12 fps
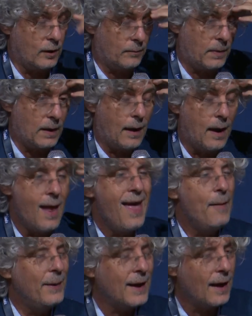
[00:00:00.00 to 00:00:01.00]
sbagliata,
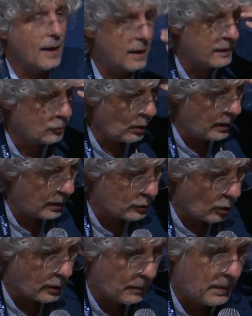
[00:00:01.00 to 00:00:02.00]
perché la lettura di
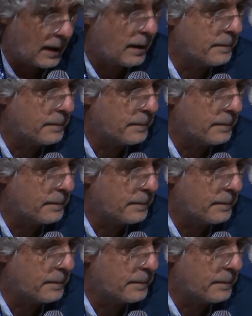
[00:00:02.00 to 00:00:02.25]
Tony Blair